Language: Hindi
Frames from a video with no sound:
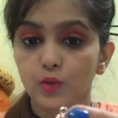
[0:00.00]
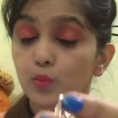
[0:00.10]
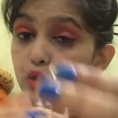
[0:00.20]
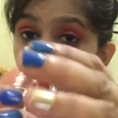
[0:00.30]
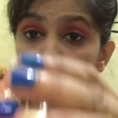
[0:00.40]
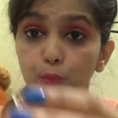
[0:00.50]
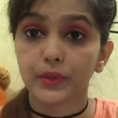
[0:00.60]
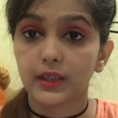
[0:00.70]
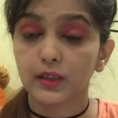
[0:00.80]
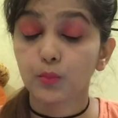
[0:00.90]
मुझे हुप
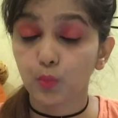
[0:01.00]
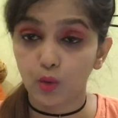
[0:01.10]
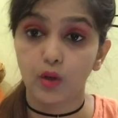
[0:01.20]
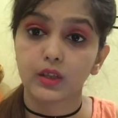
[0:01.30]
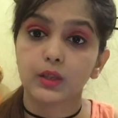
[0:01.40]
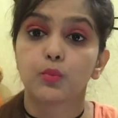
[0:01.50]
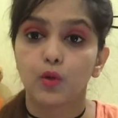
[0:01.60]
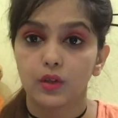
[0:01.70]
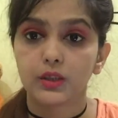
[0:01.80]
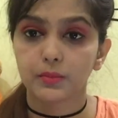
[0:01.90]
इयर बहुत ही
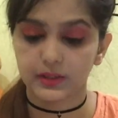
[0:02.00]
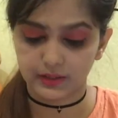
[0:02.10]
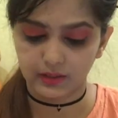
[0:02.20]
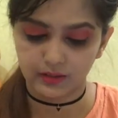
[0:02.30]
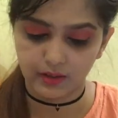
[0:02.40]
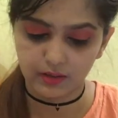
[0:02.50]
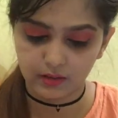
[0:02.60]
बहुत ही पसंद है